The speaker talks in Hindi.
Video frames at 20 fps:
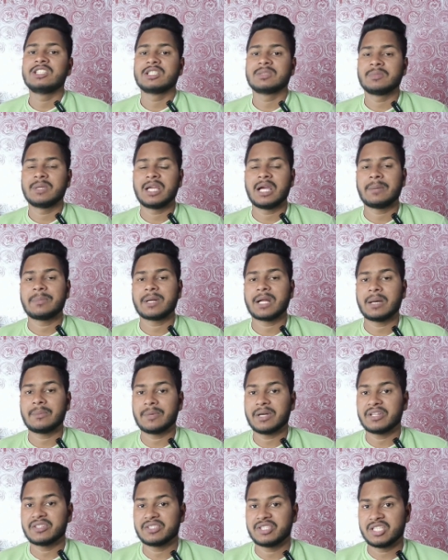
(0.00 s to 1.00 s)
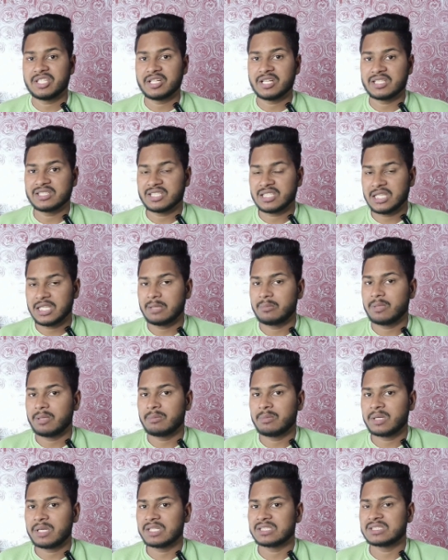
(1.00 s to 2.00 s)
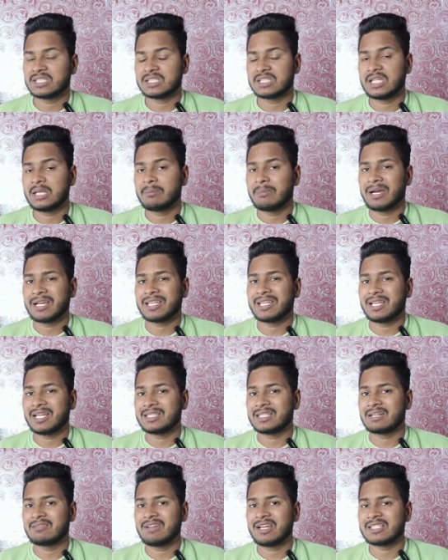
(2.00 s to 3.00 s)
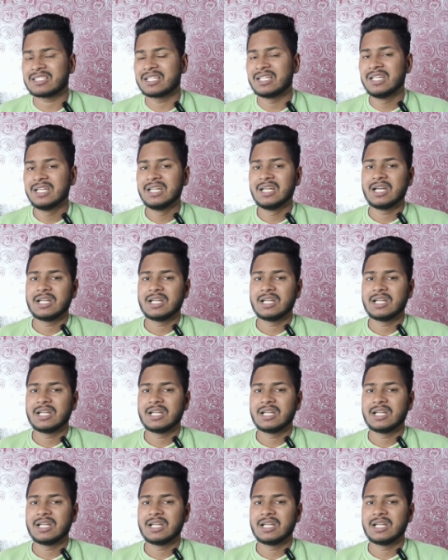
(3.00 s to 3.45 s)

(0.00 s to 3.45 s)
जिसमें यहाँ पर आप अच्छी खासी गेमिंग भी कर सकते हैं बाकी अदरवाइज़